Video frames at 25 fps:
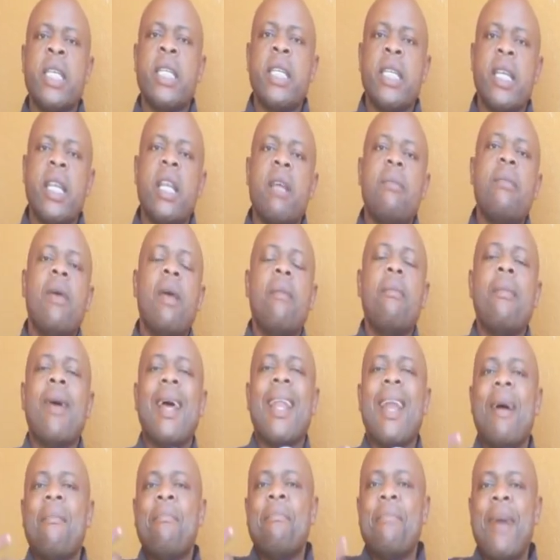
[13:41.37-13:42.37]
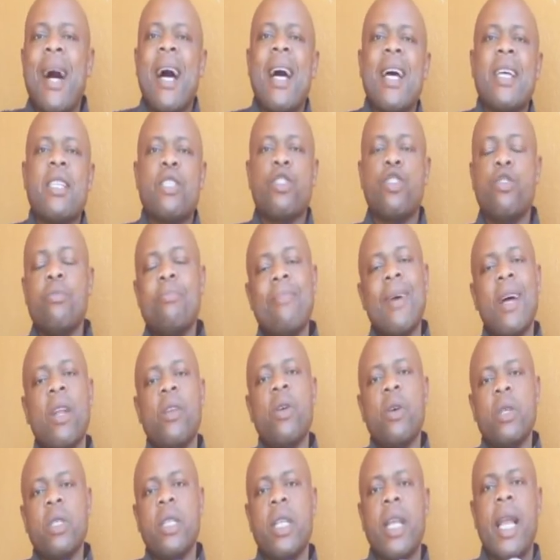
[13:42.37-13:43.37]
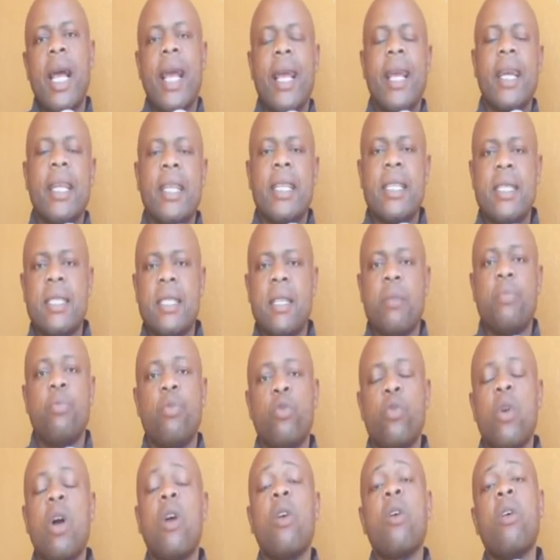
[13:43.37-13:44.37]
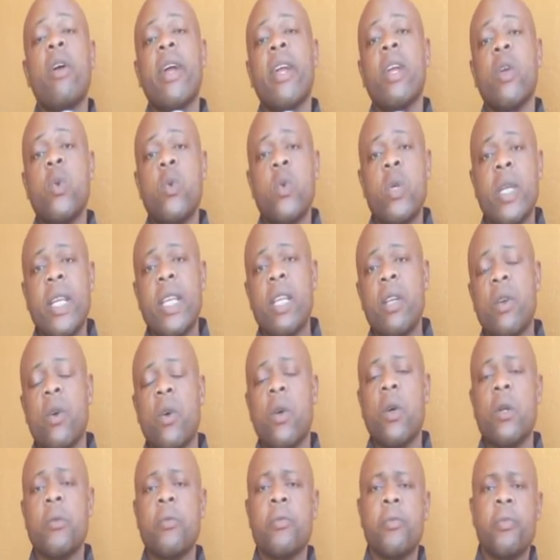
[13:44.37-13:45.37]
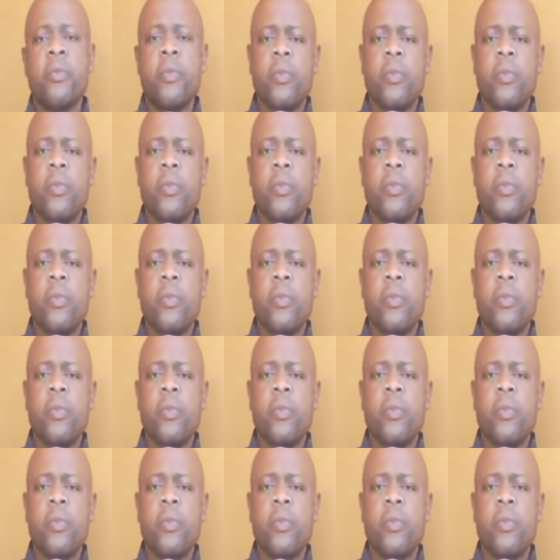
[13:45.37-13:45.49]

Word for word: il est même à la base du malheur de la RDC. Pourquoi encore recourir euh,